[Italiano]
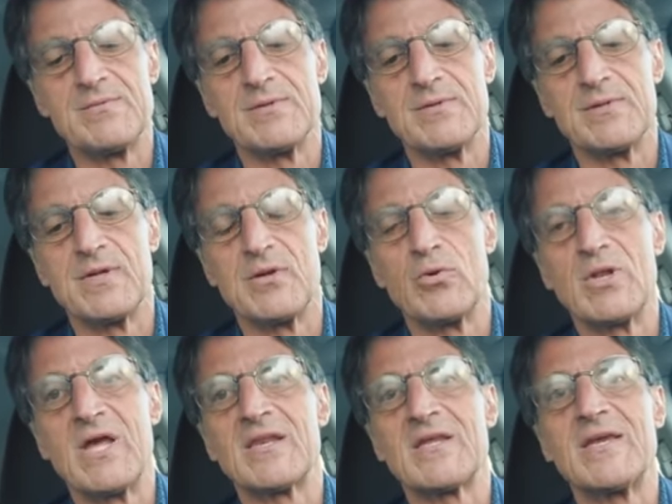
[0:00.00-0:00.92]
questi
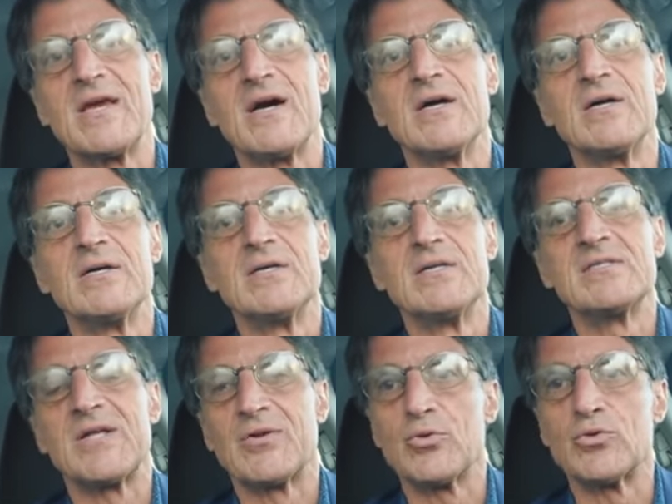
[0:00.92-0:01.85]
eh,
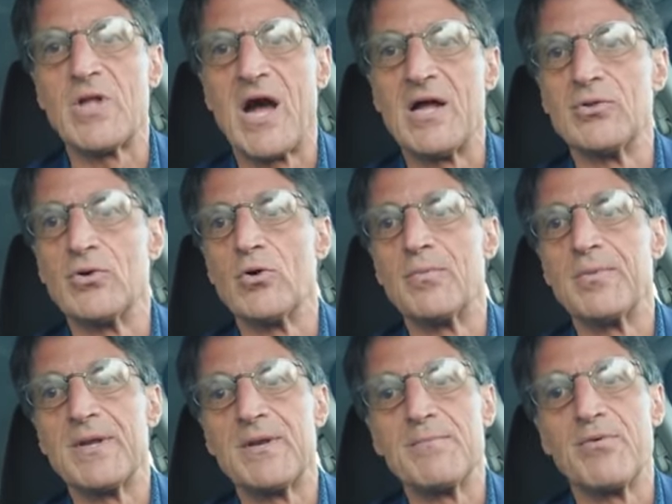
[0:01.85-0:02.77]
dell'oligarchia stanno
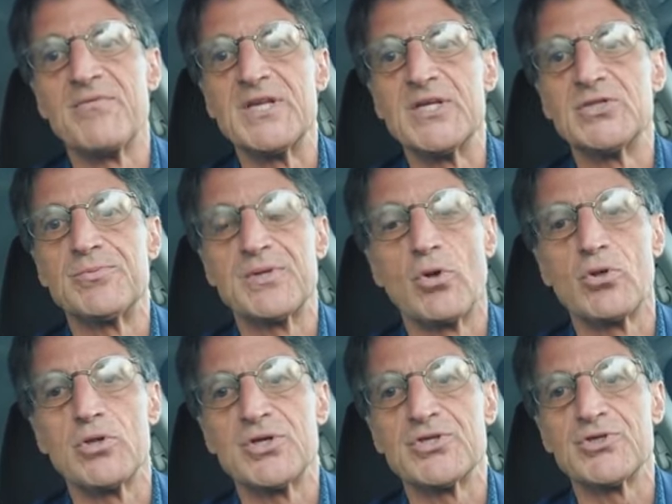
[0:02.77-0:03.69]
adottando per
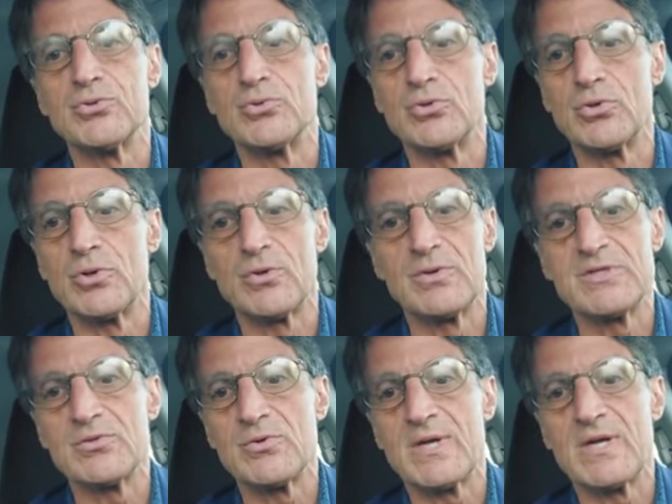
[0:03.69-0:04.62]
impoverirci, per
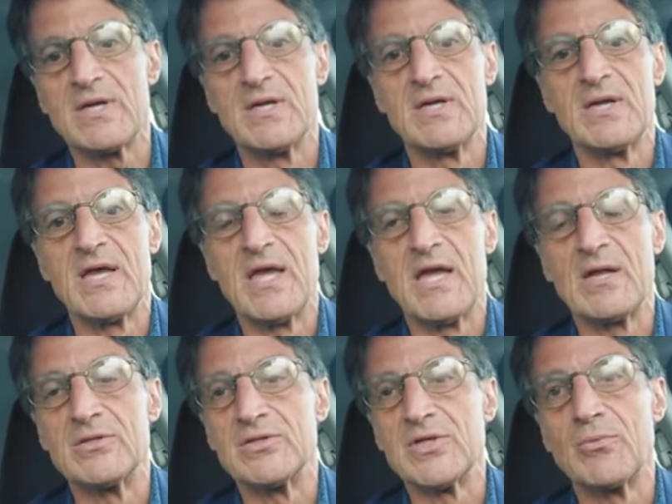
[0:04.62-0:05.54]
toglierci tutto e questo è,